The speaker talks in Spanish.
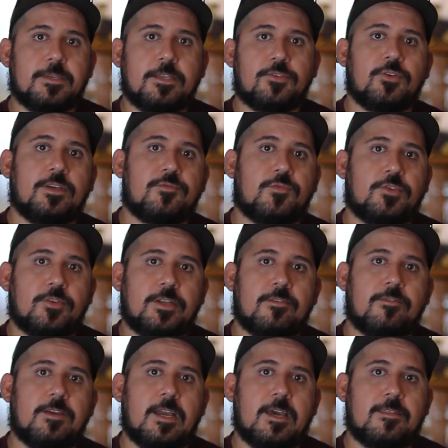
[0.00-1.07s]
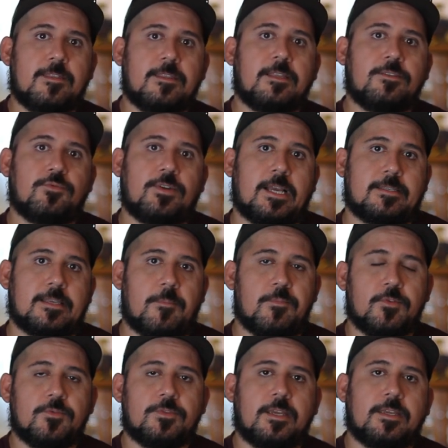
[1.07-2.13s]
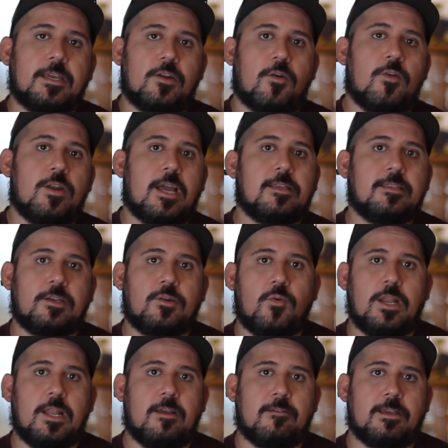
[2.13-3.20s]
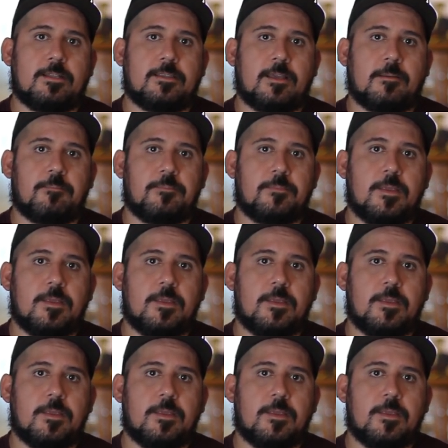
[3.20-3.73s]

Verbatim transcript: y esto es Fotografía desde tu casa, un taller online de escuela abierta.